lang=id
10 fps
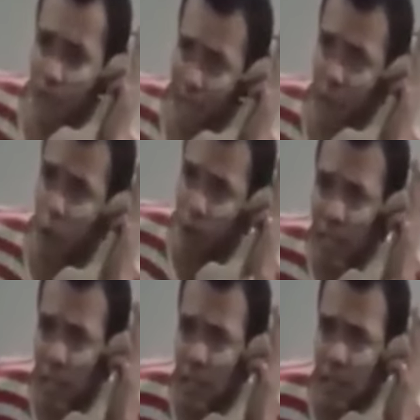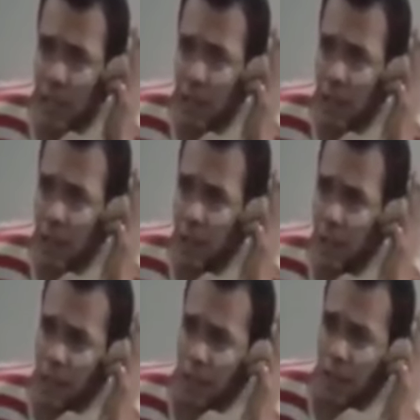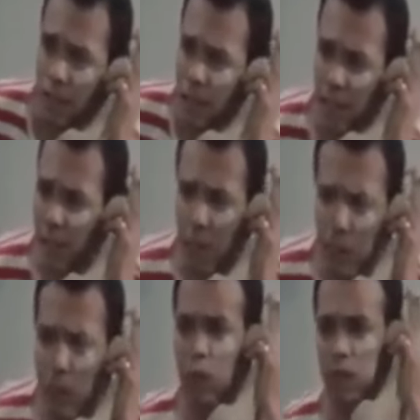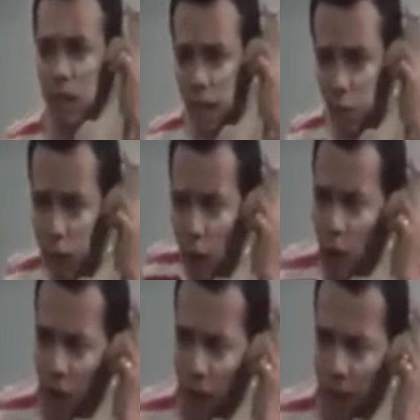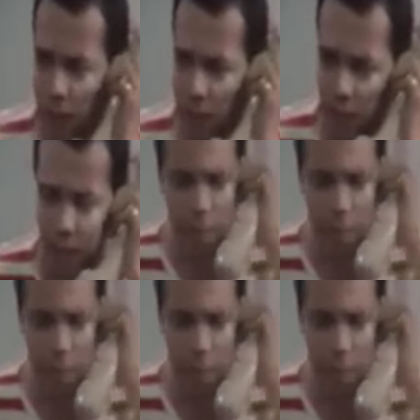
lakukan selama ini cuma iseng. Kita berbuat sudah terlalu jauh, Vera.